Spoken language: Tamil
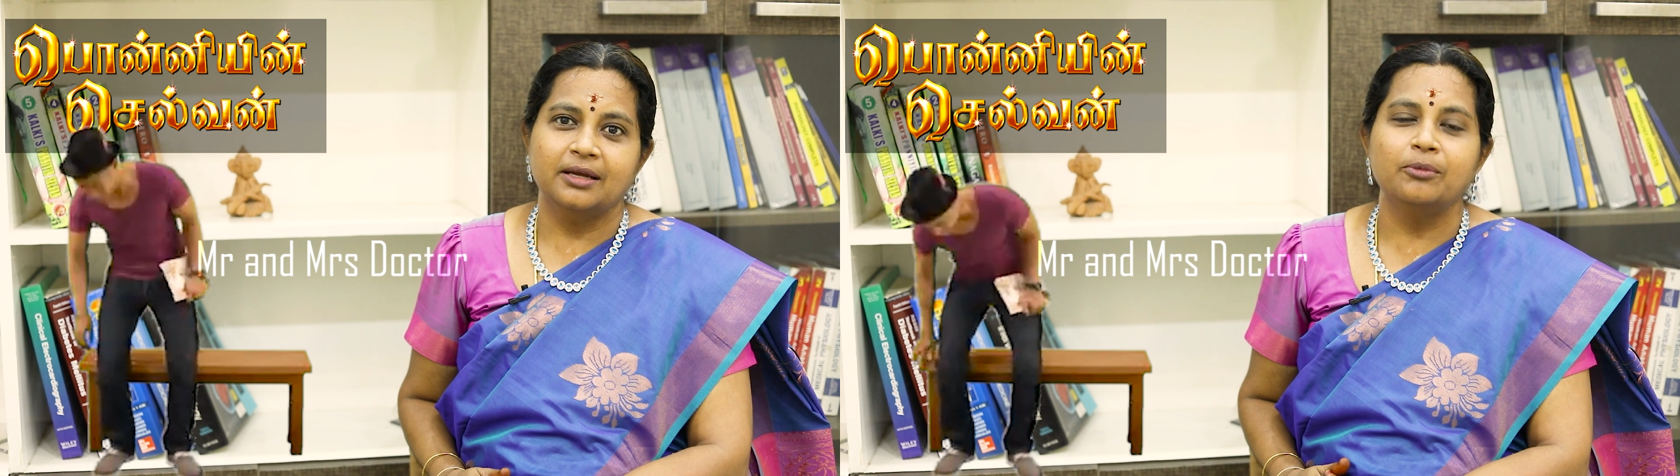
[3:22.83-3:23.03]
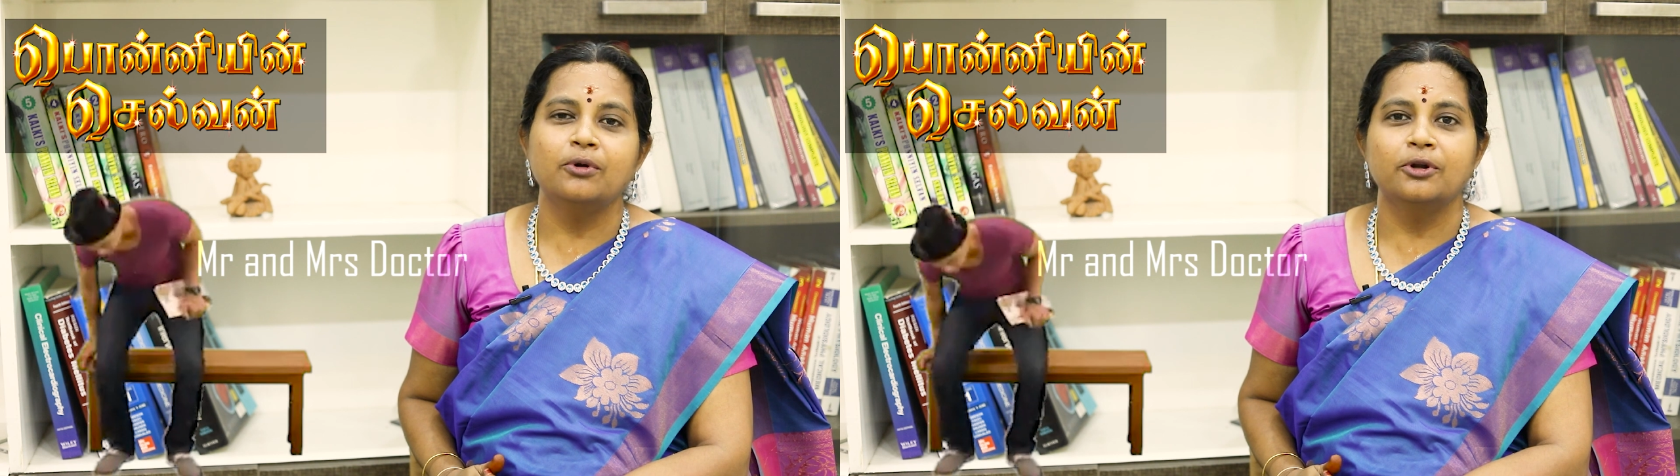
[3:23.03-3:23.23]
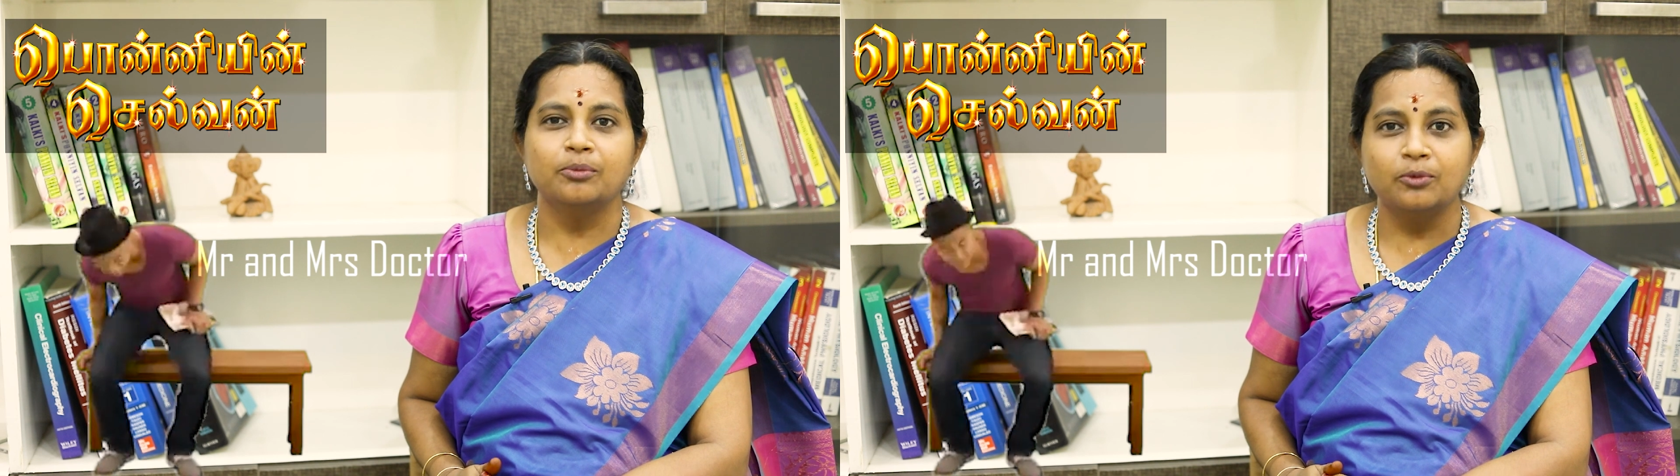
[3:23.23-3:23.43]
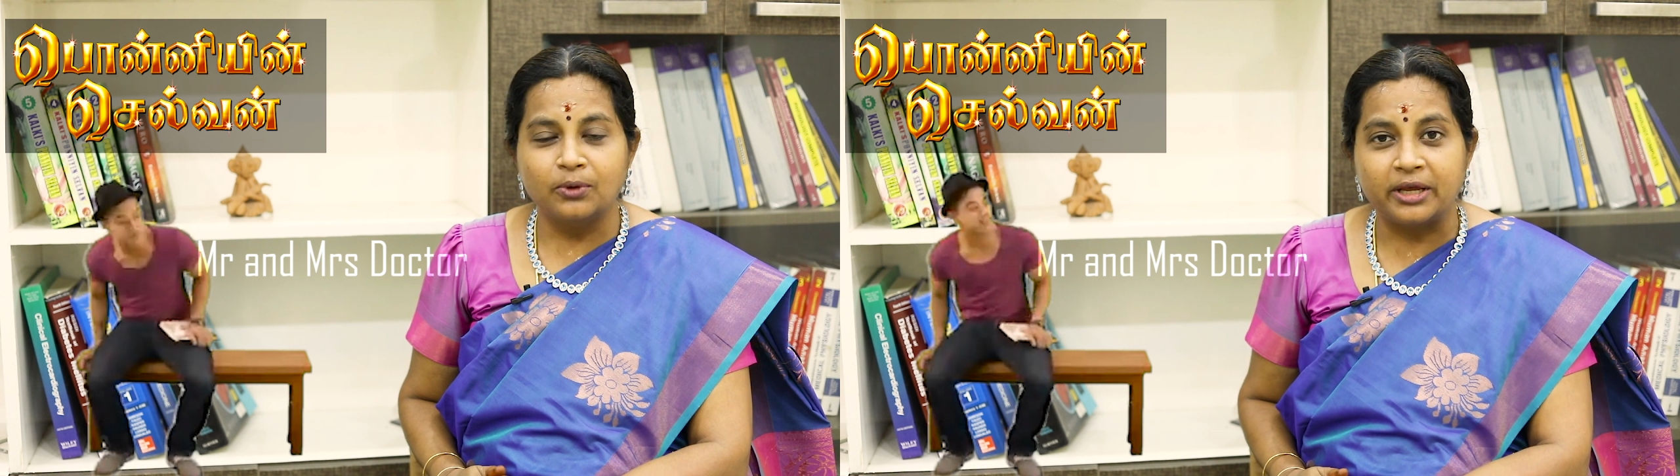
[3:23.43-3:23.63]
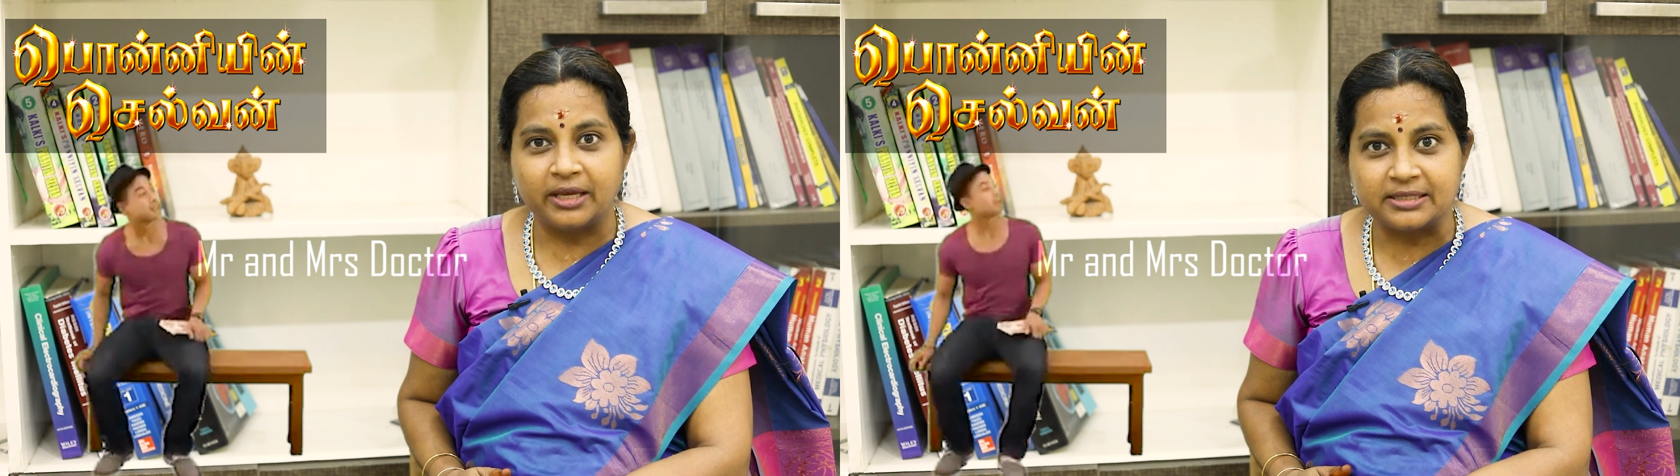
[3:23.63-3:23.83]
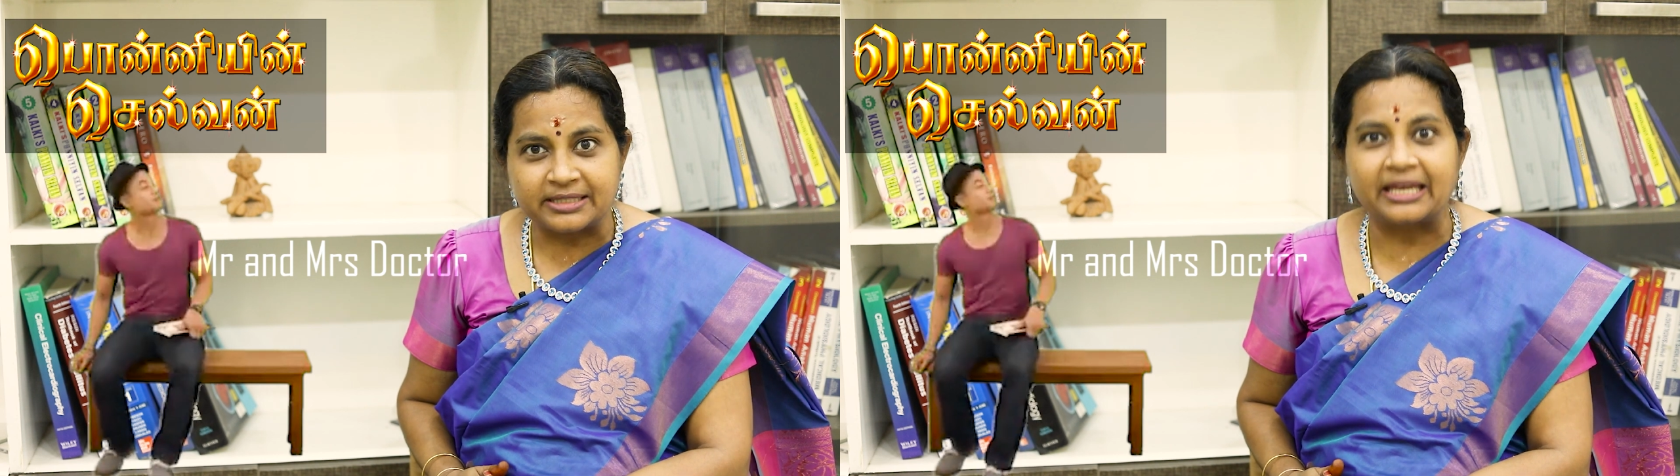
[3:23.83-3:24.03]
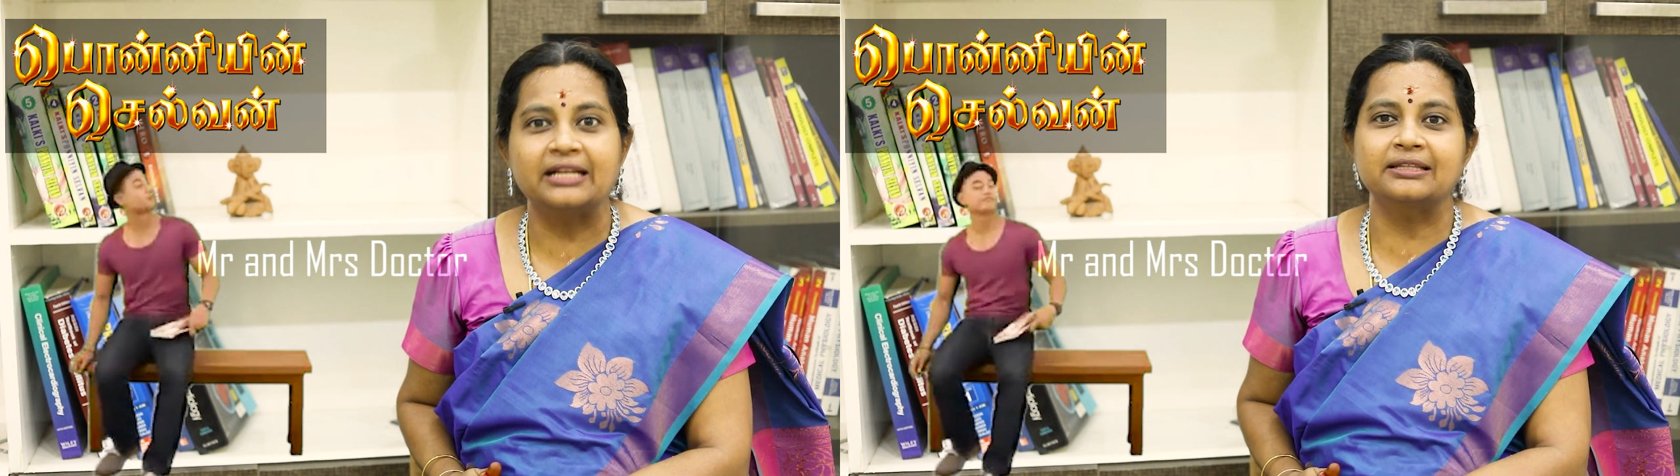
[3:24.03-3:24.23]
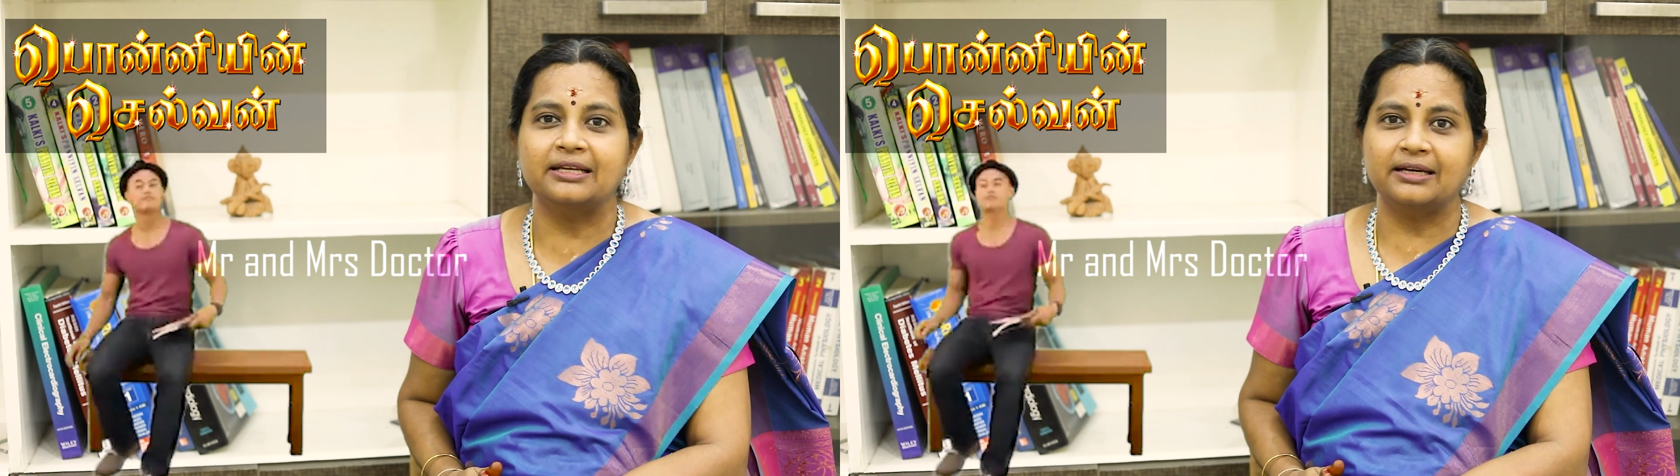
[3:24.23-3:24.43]
நம்மளோட மூளை
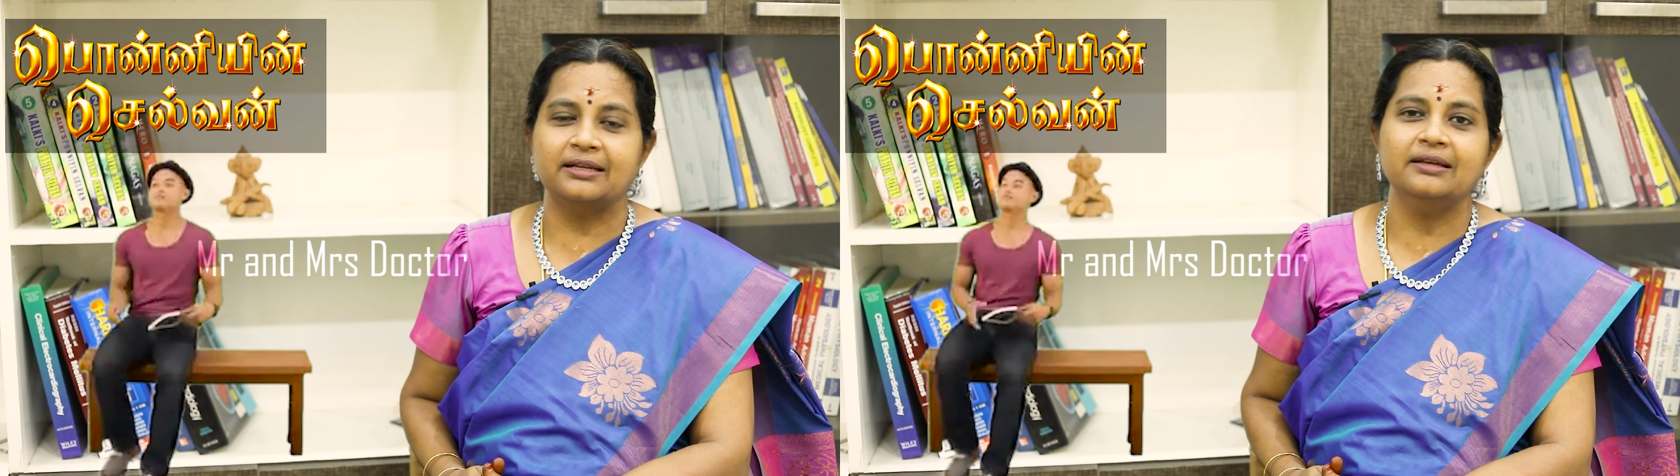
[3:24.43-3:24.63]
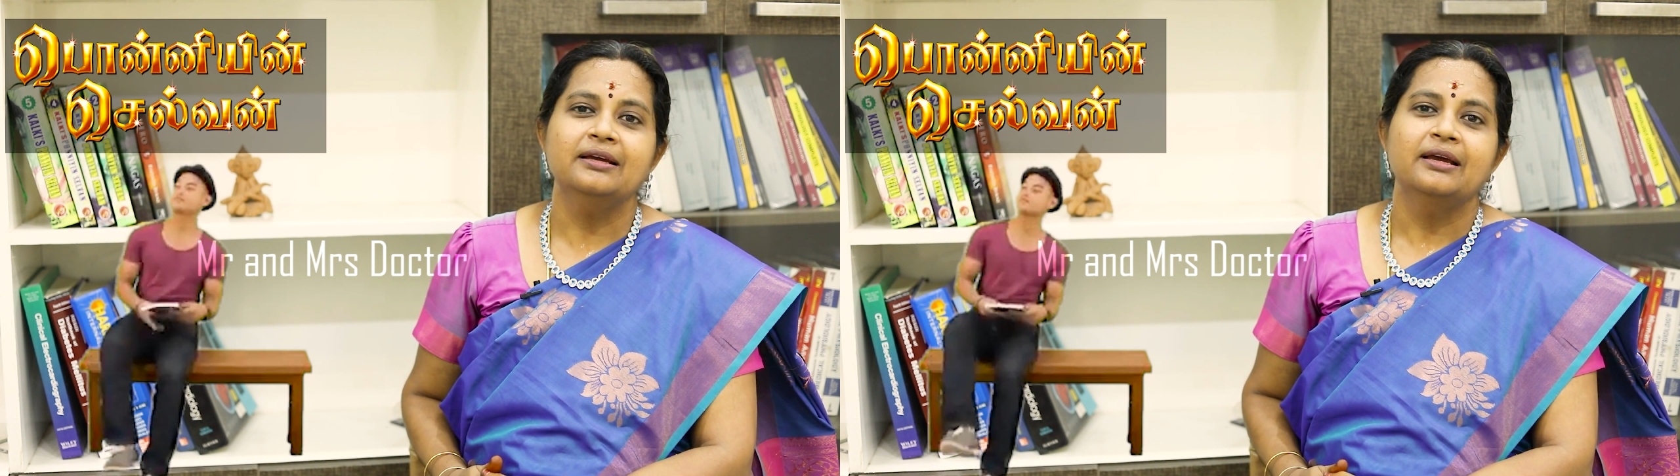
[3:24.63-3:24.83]
செயல்திறனை